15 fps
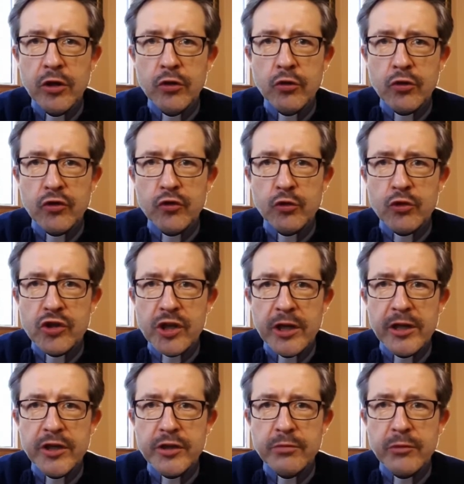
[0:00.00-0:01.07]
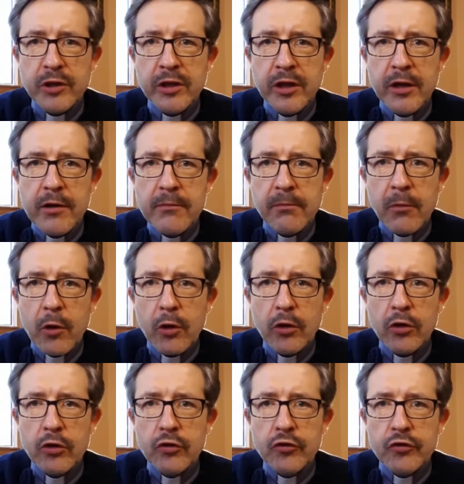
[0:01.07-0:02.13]
który słyszeliśmy
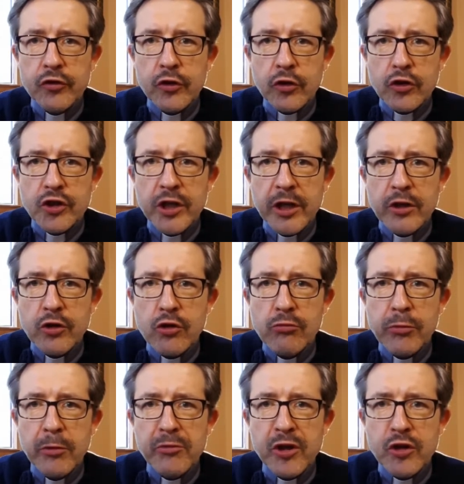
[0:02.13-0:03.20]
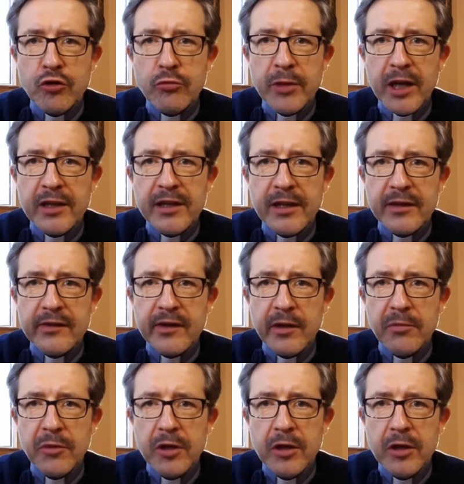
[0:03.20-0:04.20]
o zgorszeniu, upomnieniu braterskim